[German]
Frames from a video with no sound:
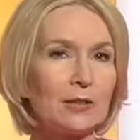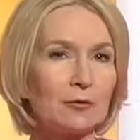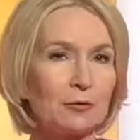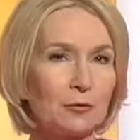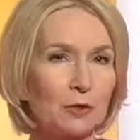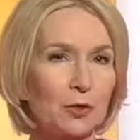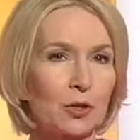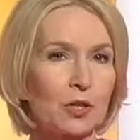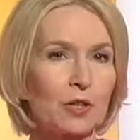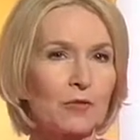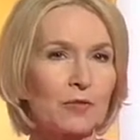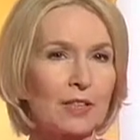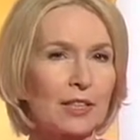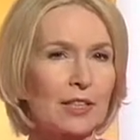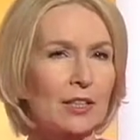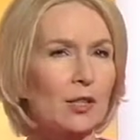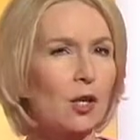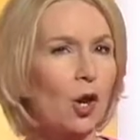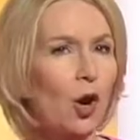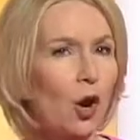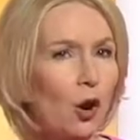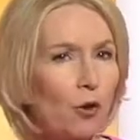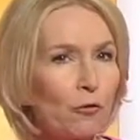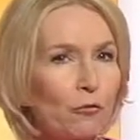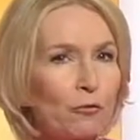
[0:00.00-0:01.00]
Feuerwehren
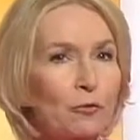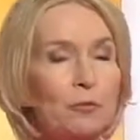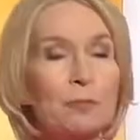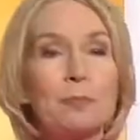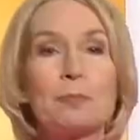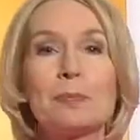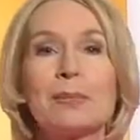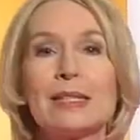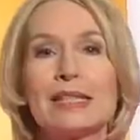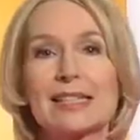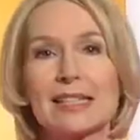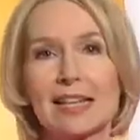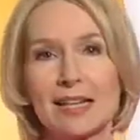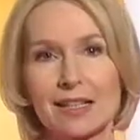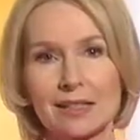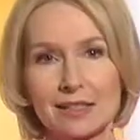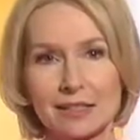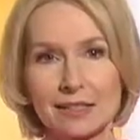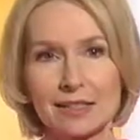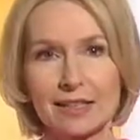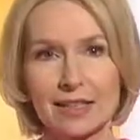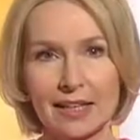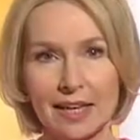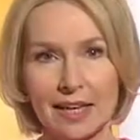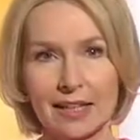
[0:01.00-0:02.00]
oft bis an
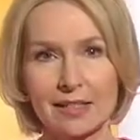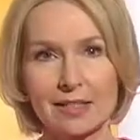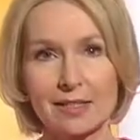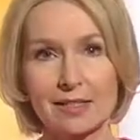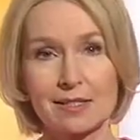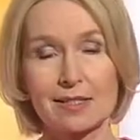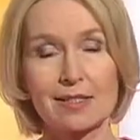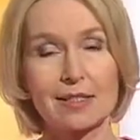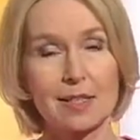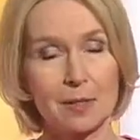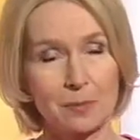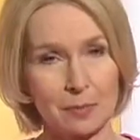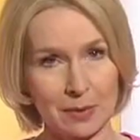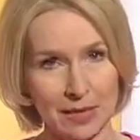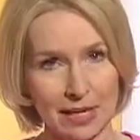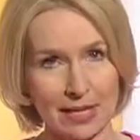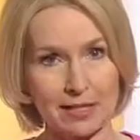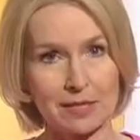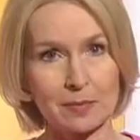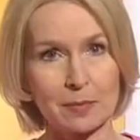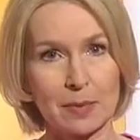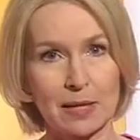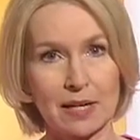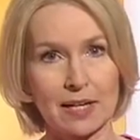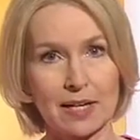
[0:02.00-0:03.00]
die Grenzen der
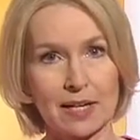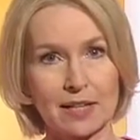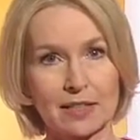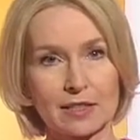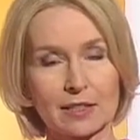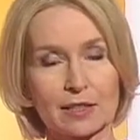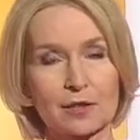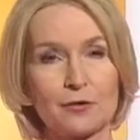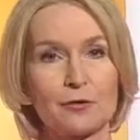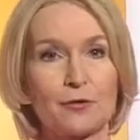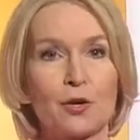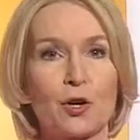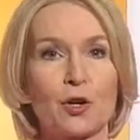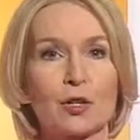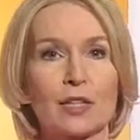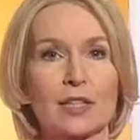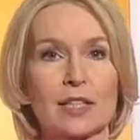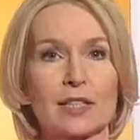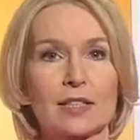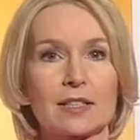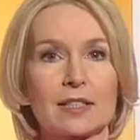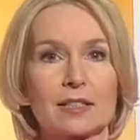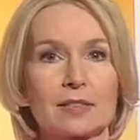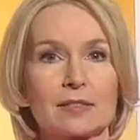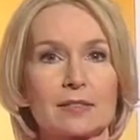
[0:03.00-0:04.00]
Belastbarkeit
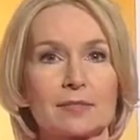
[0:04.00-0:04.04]
gefordert.